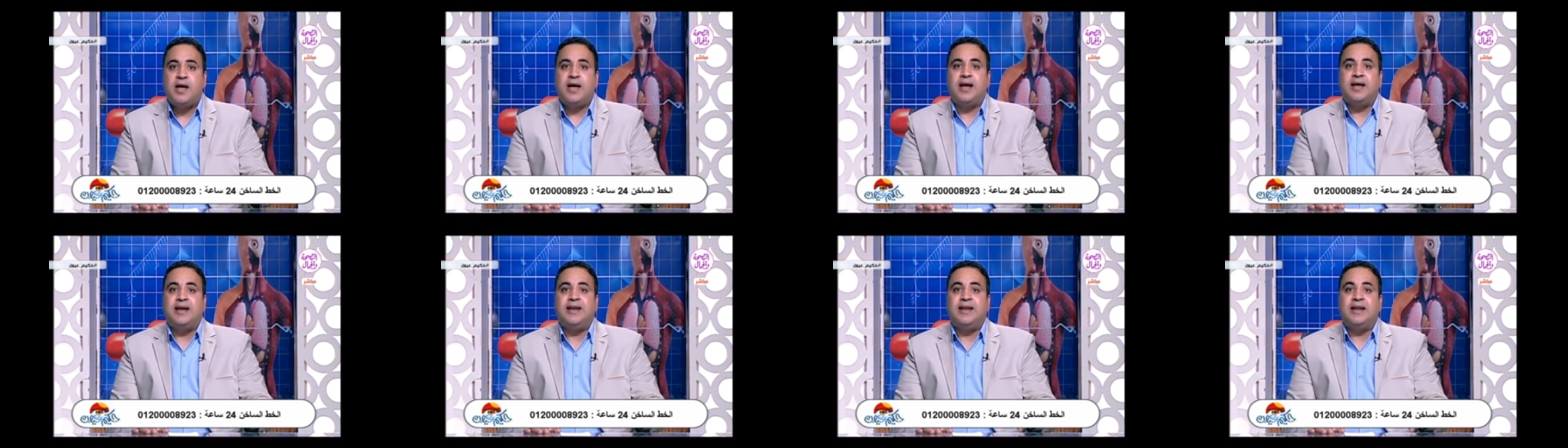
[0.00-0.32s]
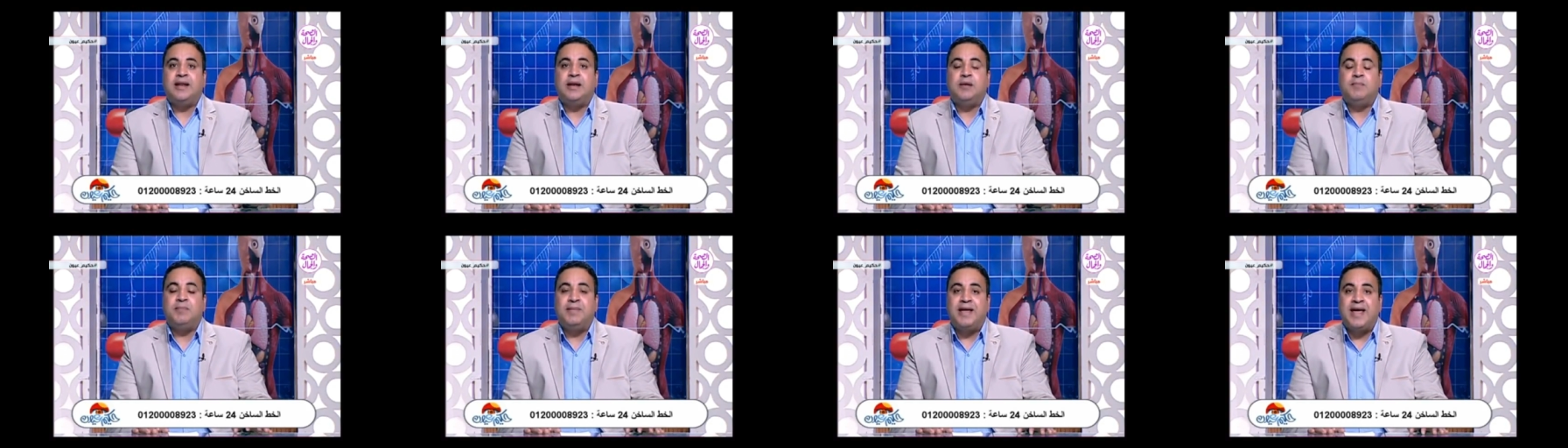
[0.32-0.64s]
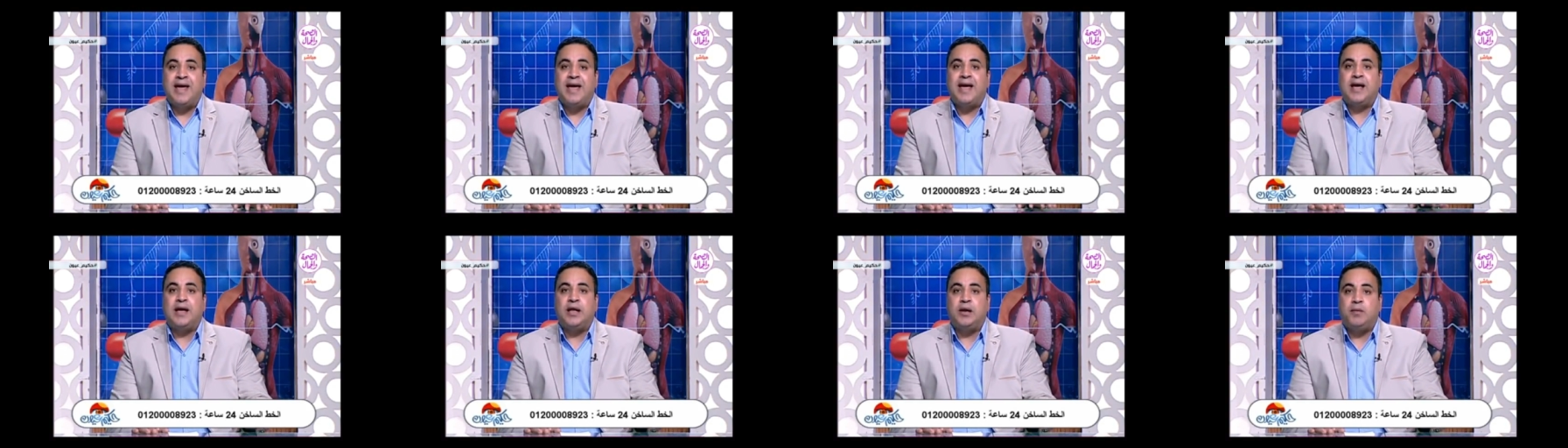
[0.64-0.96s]
ان
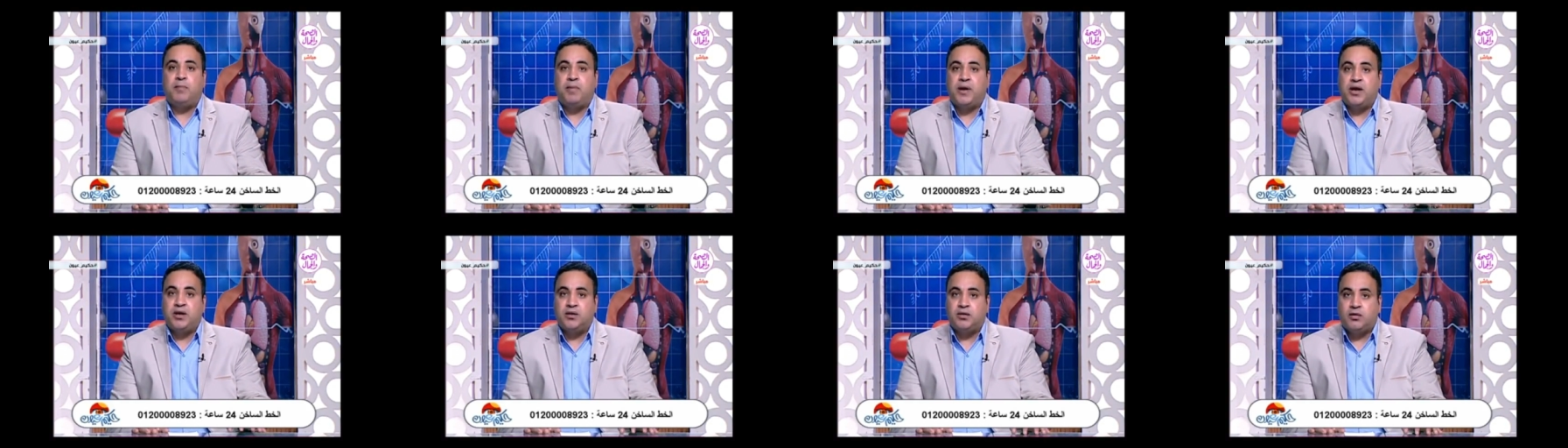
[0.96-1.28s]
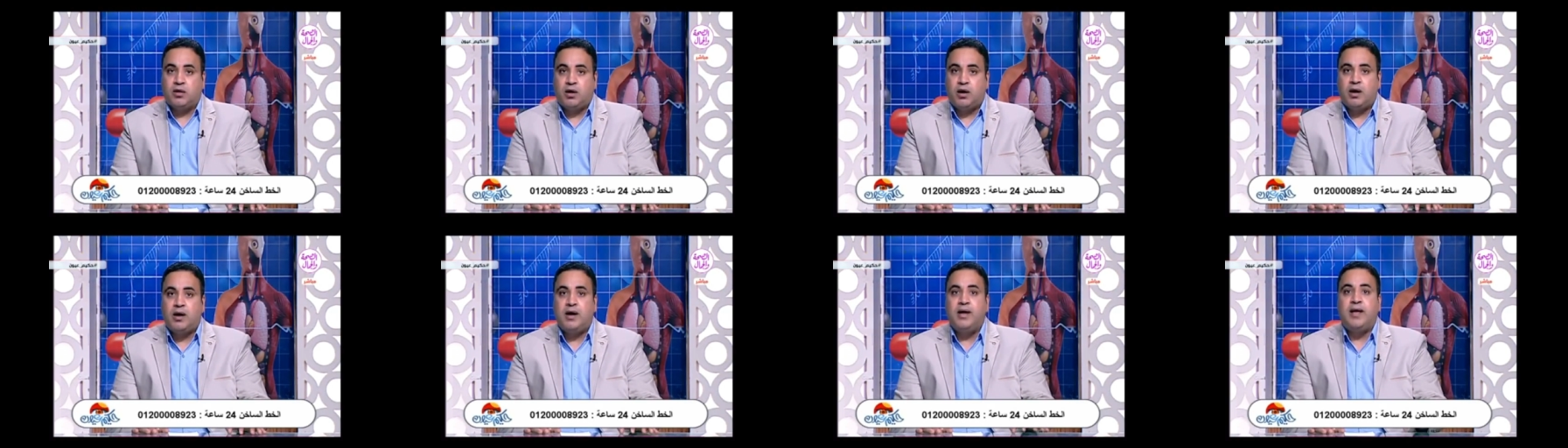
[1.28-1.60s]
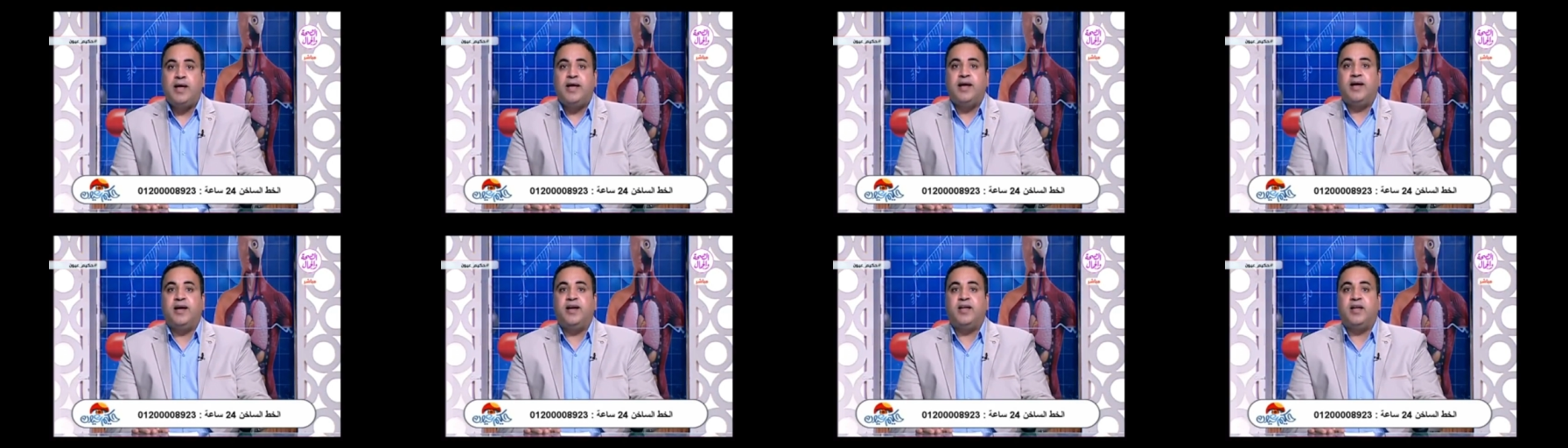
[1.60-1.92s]
المياه البيضاء
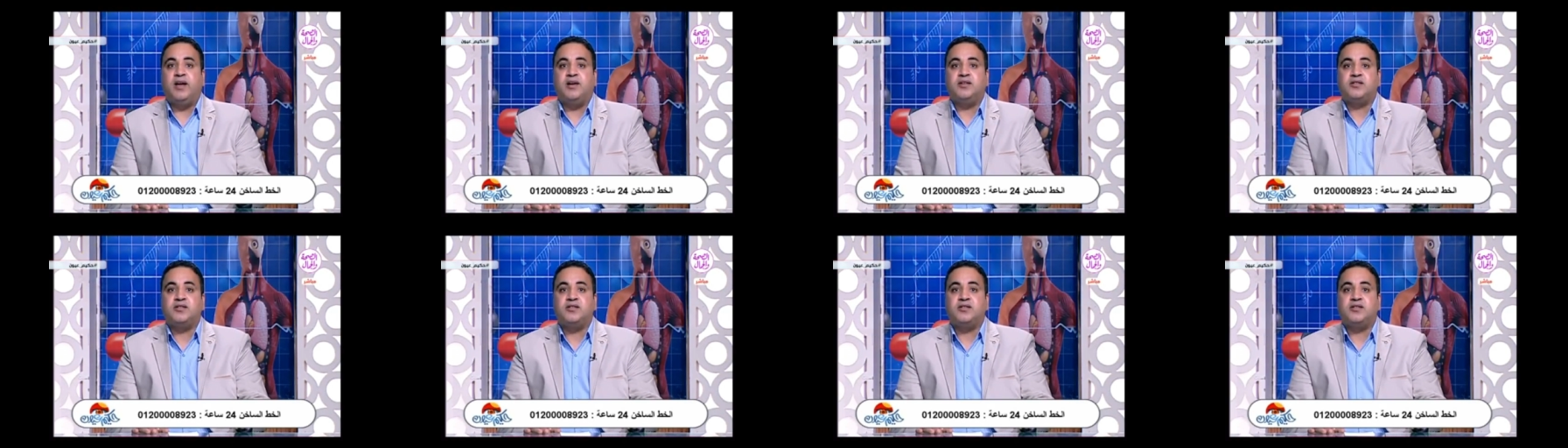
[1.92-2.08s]
هي